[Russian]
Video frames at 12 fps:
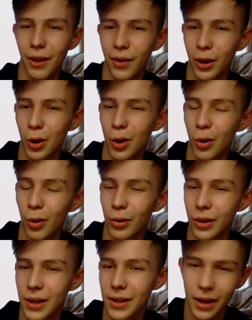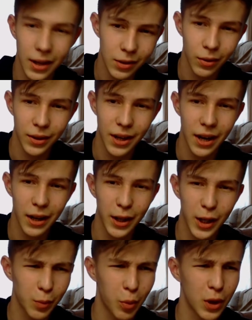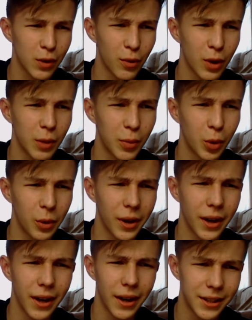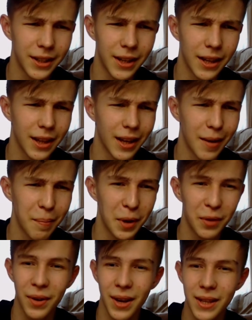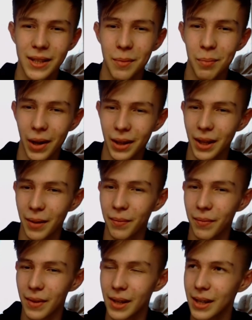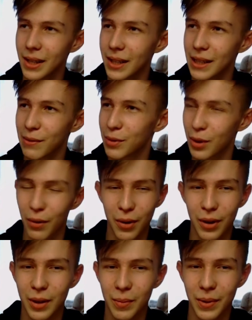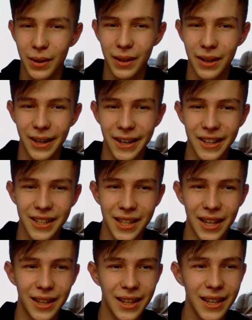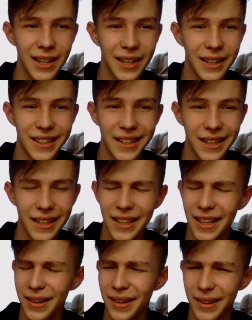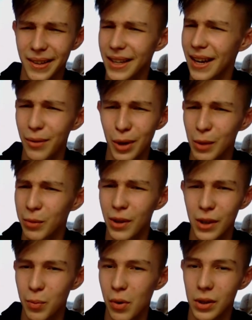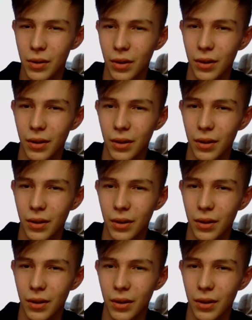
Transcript: которых он рассказывал, я использовал вроде бы только один. Это притворяться больным. И все вроде бы. А остальные я... я вроде бы не использовал.